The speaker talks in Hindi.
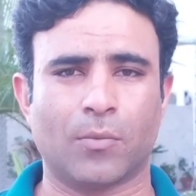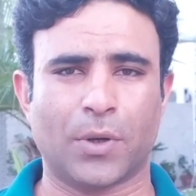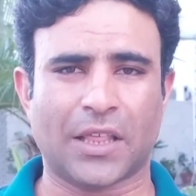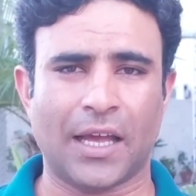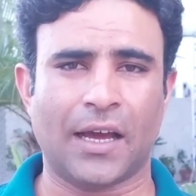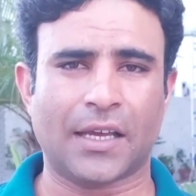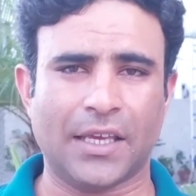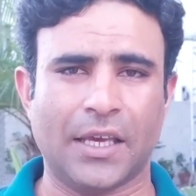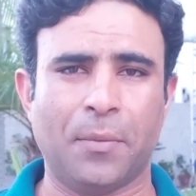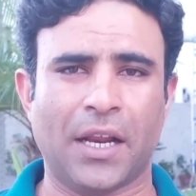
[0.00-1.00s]
बताया कि
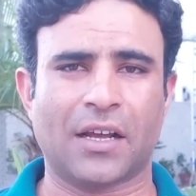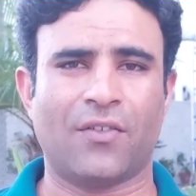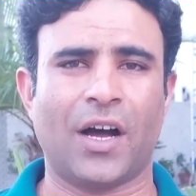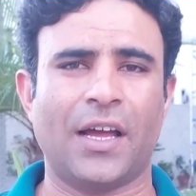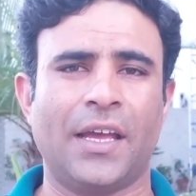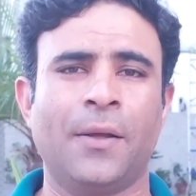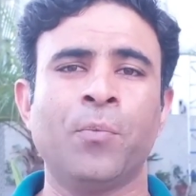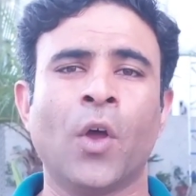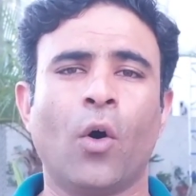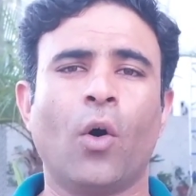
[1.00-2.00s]
ये मेरे गवाह हैं
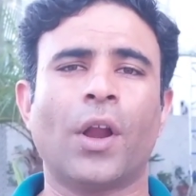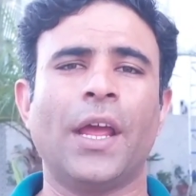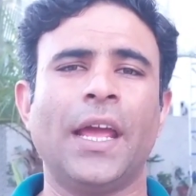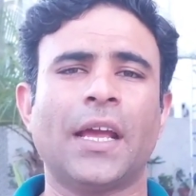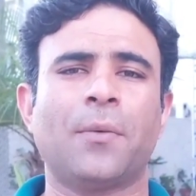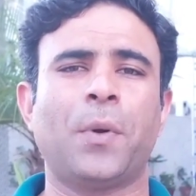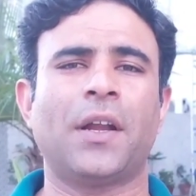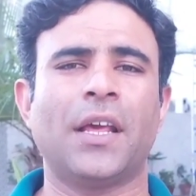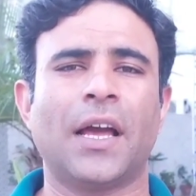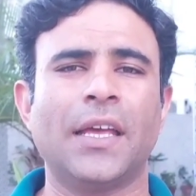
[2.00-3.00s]
और एक
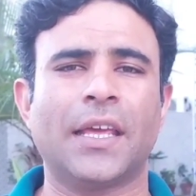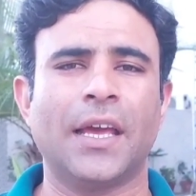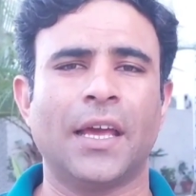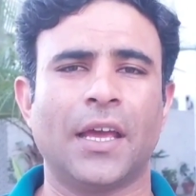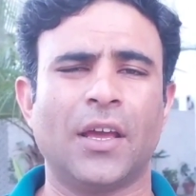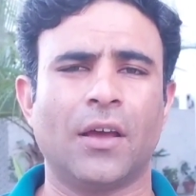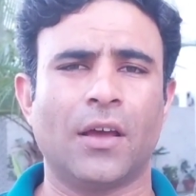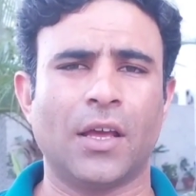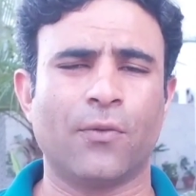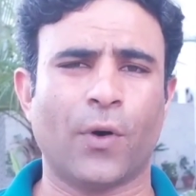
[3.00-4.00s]
पीटीआई के
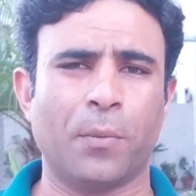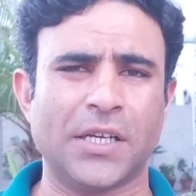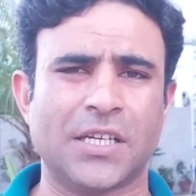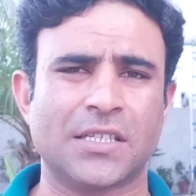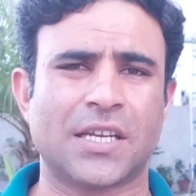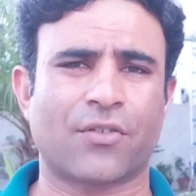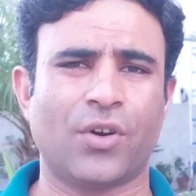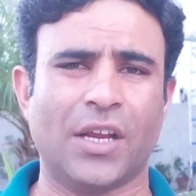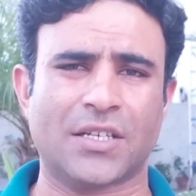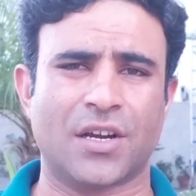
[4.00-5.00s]
इंफॉर्मेशन
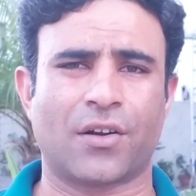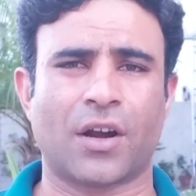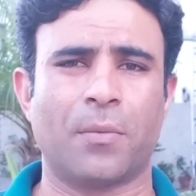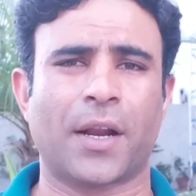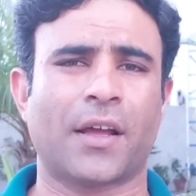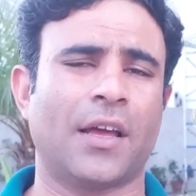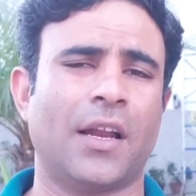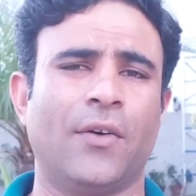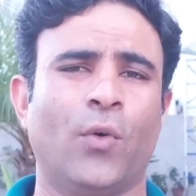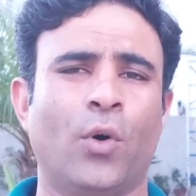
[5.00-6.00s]
सेक्रेटरी हैं सेंट्रल मेरा
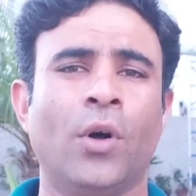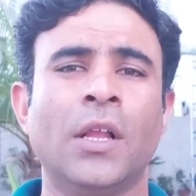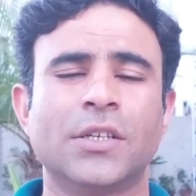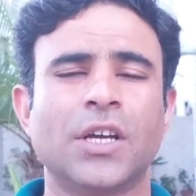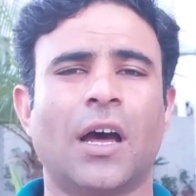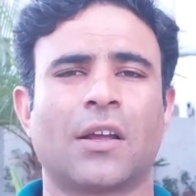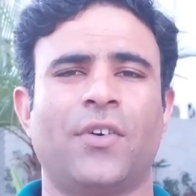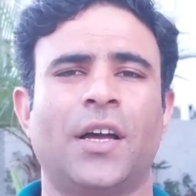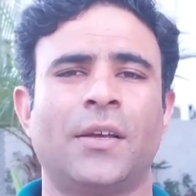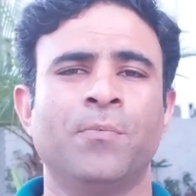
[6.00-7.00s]
ख्याल है वो चार
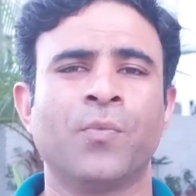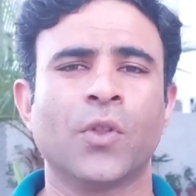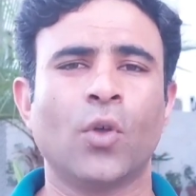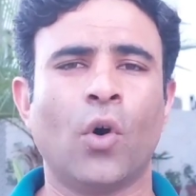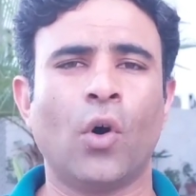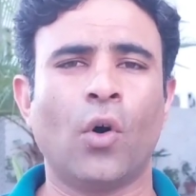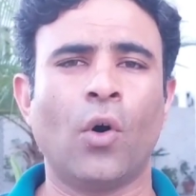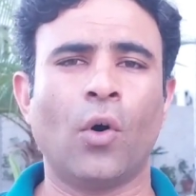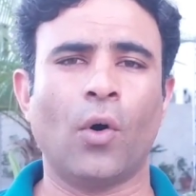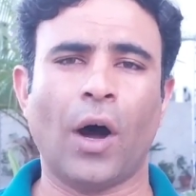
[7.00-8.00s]
गवाह हैं तो
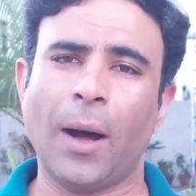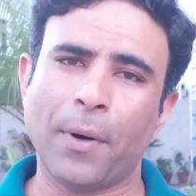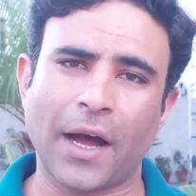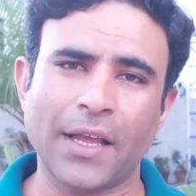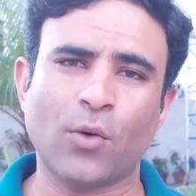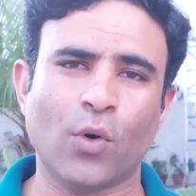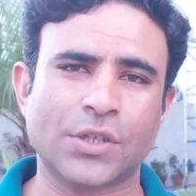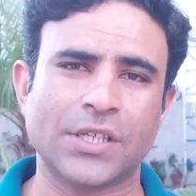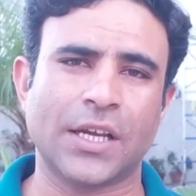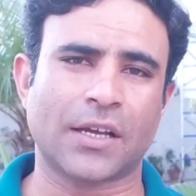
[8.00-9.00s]
अब हाई
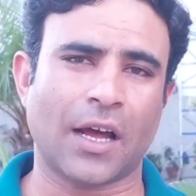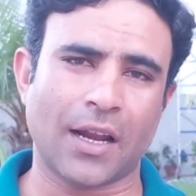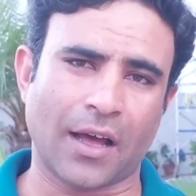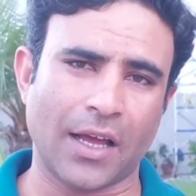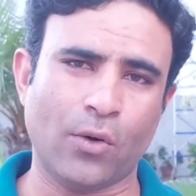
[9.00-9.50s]
कोर्ट से कल हाई